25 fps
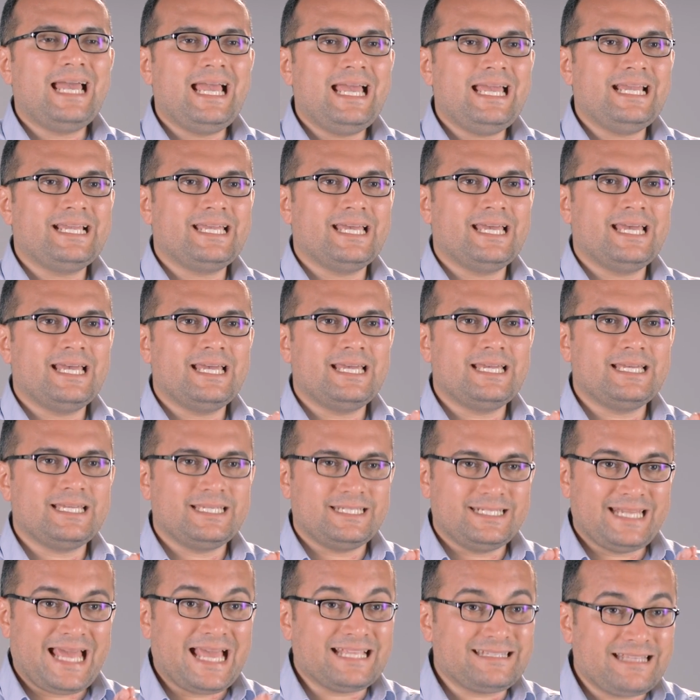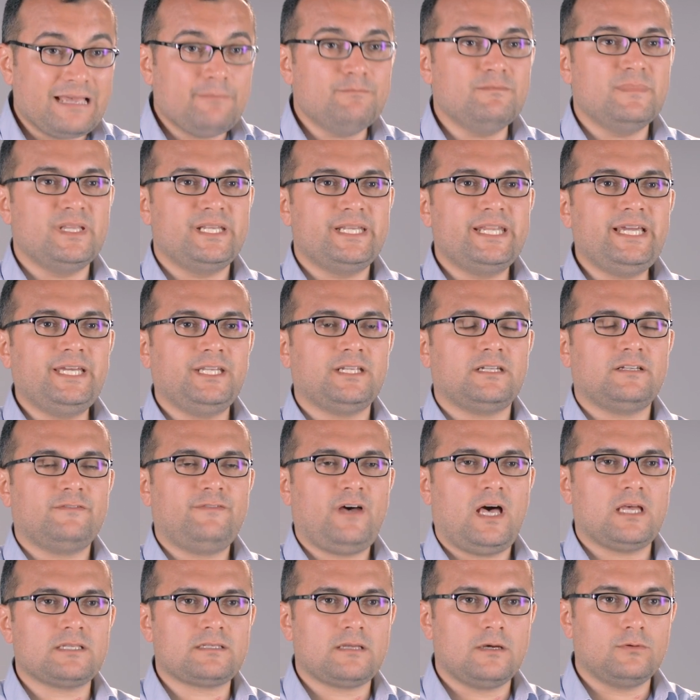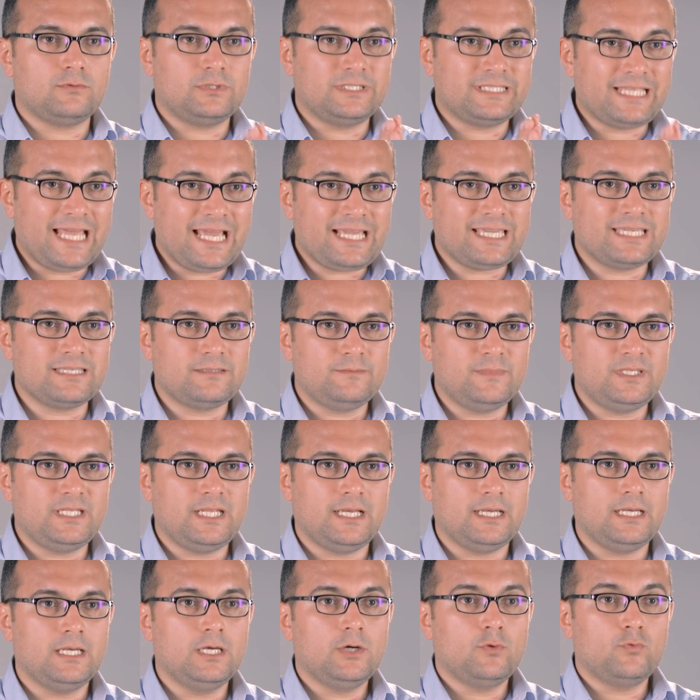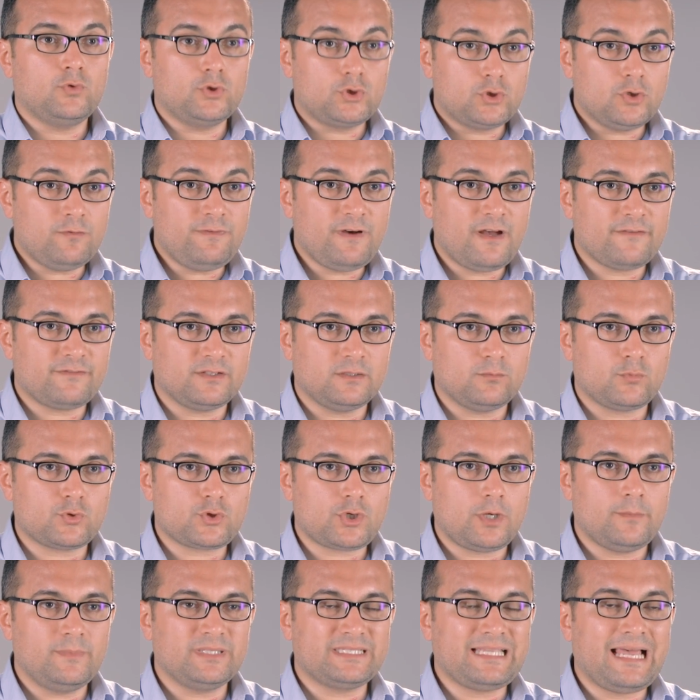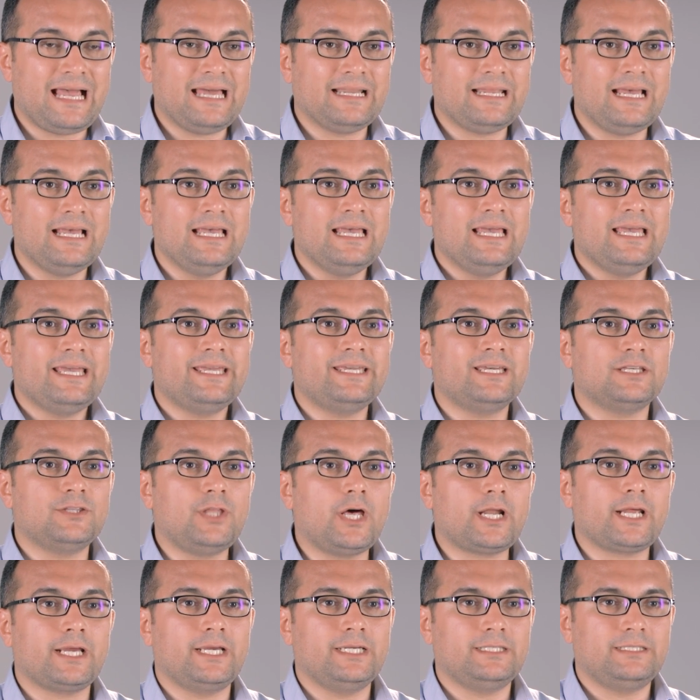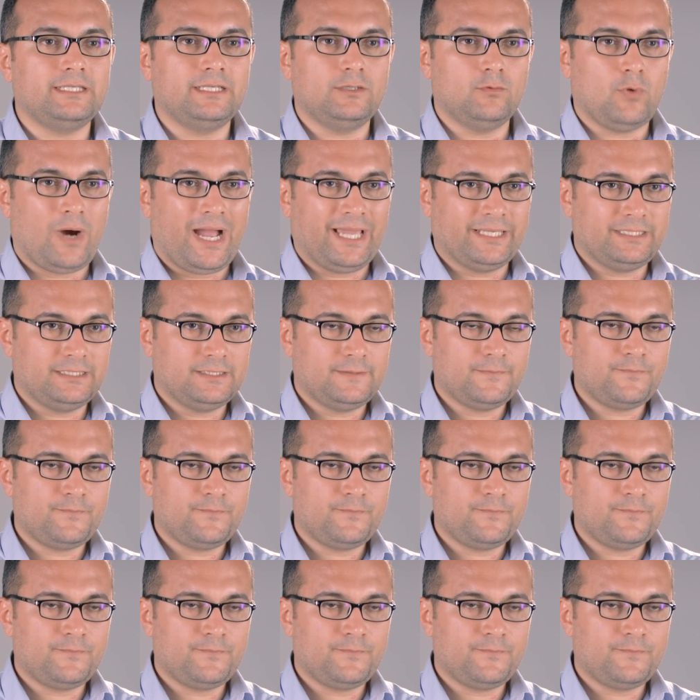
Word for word: حاجه نهتم ان احنا نفحصها ونتاكد منها ونشوفها في المصاب بتاعنا هي درجه الوعي